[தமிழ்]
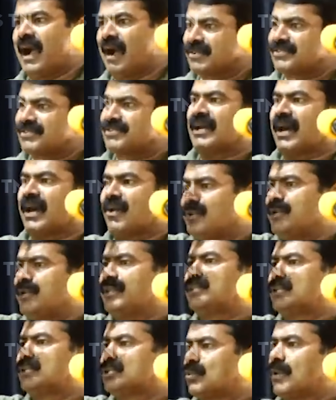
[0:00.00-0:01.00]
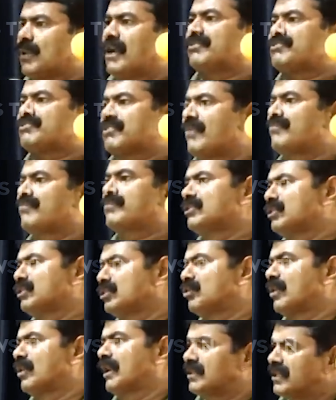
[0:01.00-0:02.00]
அவன் சவுண்ட் இந்துத்துவா அவன் சாஃப்ட்
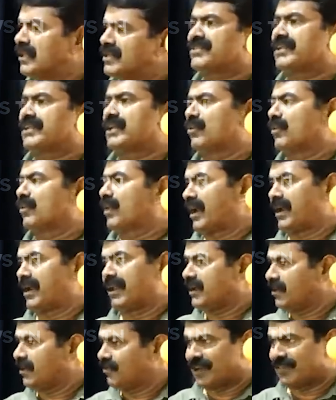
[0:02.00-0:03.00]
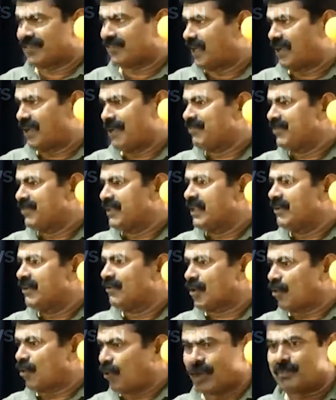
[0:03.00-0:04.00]
இந்துத்துவா தட்ஸ் ஆல் யுவர் ஆனர் இவ்வளவு தான்
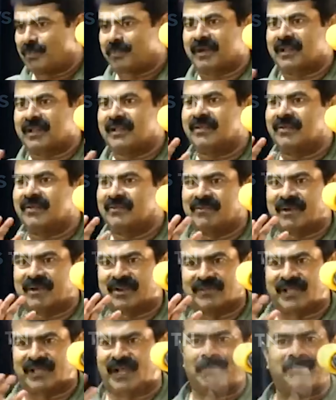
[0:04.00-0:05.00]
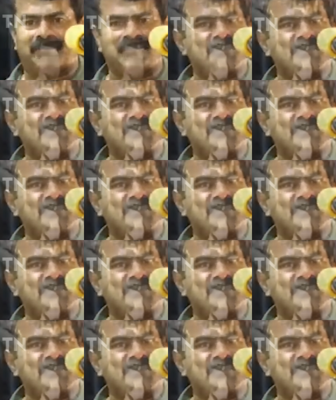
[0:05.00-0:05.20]
உங்கள் கோட்பாடு இவ்வளவு தான்